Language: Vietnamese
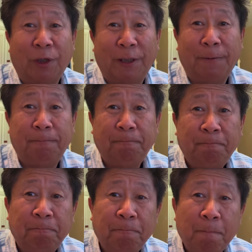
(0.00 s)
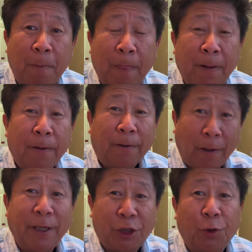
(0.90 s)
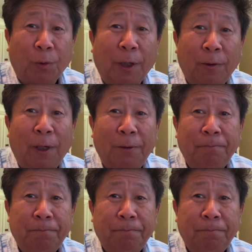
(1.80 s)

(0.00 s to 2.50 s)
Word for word: nè cái những chủ họ nó